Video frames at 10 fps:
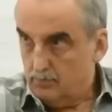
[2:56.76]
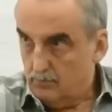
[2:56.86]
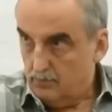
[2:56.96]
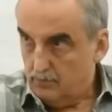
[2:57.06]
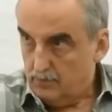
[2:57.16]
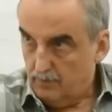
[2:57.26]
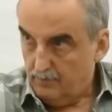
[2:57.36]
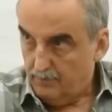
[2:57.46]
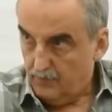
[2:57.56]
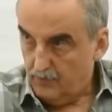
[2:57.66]
votiva de
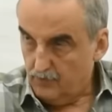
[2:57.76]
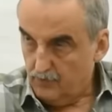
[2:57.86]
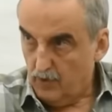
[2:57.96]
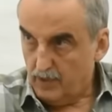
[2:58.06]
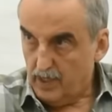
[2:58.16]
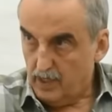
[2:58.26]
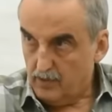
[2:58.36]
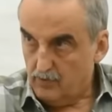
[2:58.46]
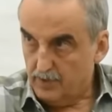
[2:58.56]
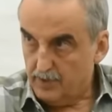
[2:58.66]
cualquiera que hiciera política.
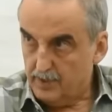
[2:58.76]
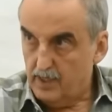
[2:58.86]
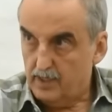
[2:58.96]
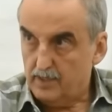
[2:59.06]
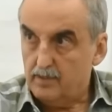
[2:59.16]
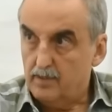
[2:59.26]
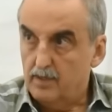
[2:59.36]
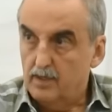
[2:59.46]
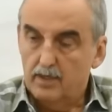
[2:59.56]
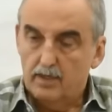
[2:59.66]
Y si alguno no
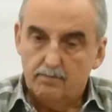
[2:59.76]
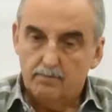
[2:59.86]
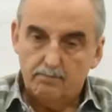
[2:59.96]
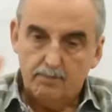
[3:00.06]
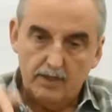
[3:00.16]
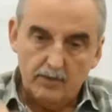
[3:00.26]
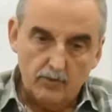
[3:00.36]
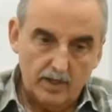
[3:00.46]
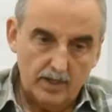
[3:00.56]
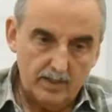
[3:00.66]
la tenía, no la
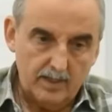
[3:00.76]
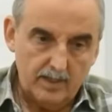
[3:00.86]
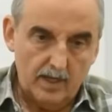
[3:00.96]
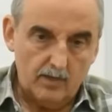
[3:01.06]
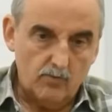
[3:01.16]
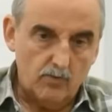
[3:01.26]
verbalizaba.